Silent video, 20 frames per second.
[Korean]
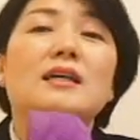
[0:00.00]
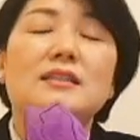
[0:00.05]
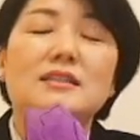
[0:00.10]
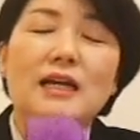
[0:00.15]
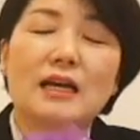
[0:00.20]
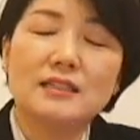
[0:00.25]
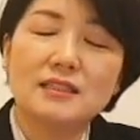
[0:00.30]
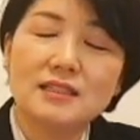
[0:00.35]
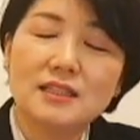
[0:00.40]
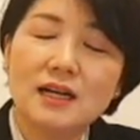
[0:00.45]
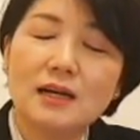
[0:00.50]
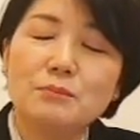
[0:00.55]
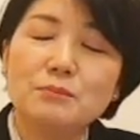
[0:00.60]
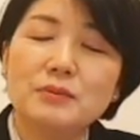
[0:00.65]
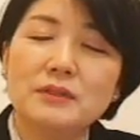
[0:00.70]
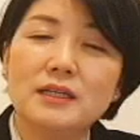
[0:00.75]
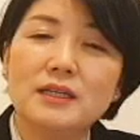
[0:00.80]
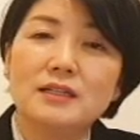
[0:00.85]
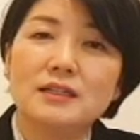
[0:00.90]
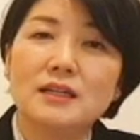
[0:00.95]

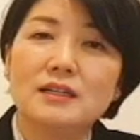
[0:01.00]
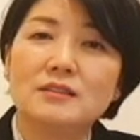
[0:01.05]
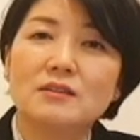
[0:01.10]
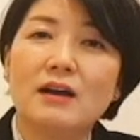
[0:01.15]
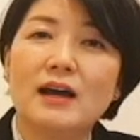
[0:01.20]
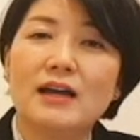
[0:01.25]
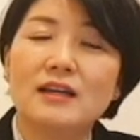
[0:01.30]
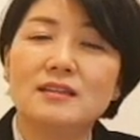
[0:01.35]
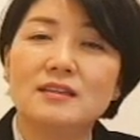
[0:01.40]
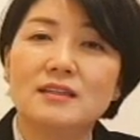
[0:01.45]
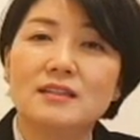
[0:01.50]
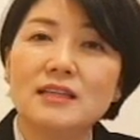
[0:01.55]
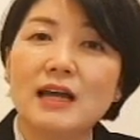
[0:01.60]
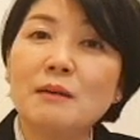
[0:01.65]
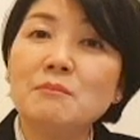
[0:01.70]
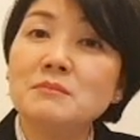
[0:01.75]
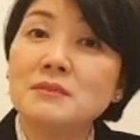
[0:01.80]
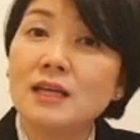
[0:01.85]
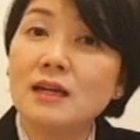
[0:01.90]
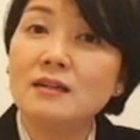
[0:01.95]
자스카프에 대해서 아이들이
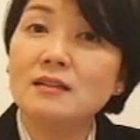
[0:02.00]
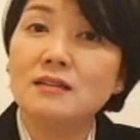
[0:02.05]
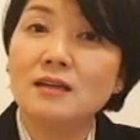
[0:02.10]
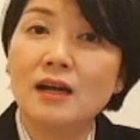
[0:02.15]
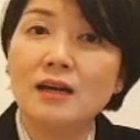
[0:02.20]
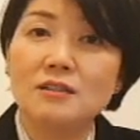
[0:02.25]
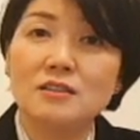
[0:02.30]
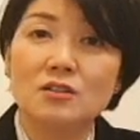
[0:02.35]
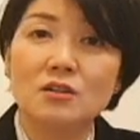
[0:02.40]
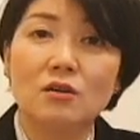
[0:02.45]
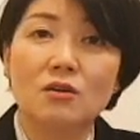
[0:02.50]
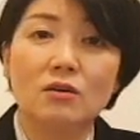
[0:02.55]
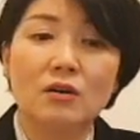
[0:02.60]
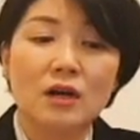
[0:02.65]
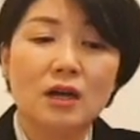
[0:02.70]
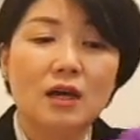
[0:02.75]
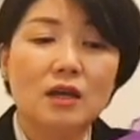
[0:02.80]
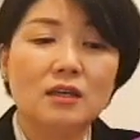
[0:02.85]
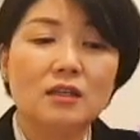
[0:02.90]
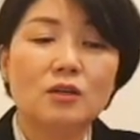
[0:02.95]
탐색을 하죠.
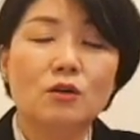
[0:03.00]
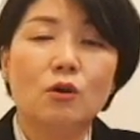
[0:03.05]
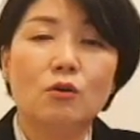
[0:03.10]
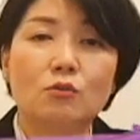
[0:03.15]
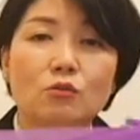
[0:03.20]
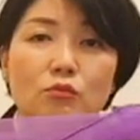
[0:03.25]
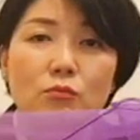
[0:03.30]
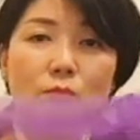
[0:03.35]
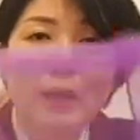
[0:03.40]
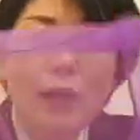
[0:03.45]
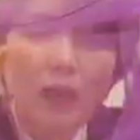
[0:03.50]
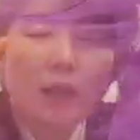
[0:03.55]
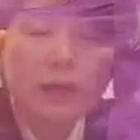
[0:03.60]
이걸로 막